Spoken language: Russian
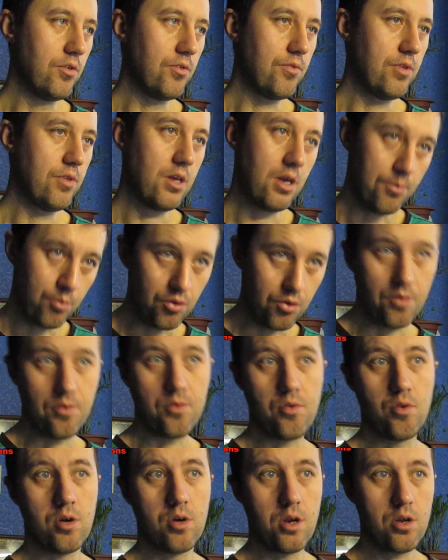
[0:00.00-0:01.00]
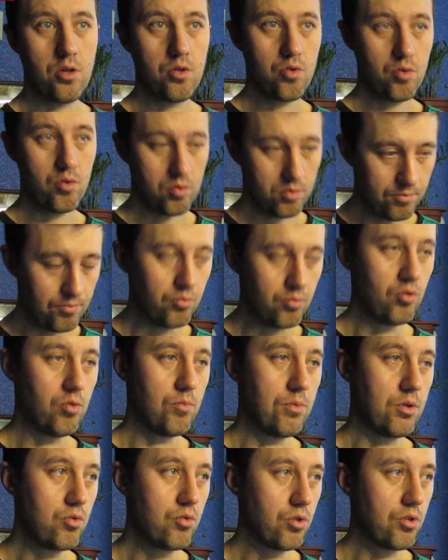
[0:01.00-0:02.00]
на работе все хорошо,
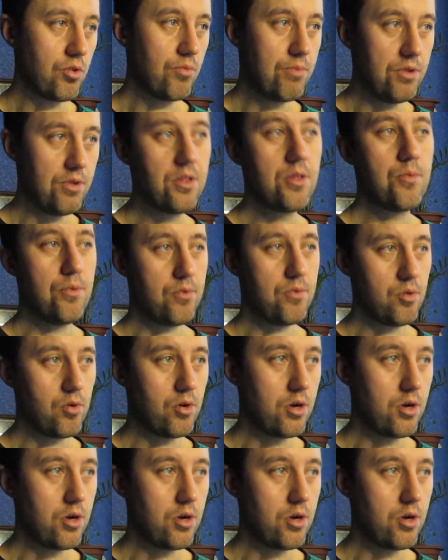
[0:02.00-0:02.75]
дома тоже, в принципе, все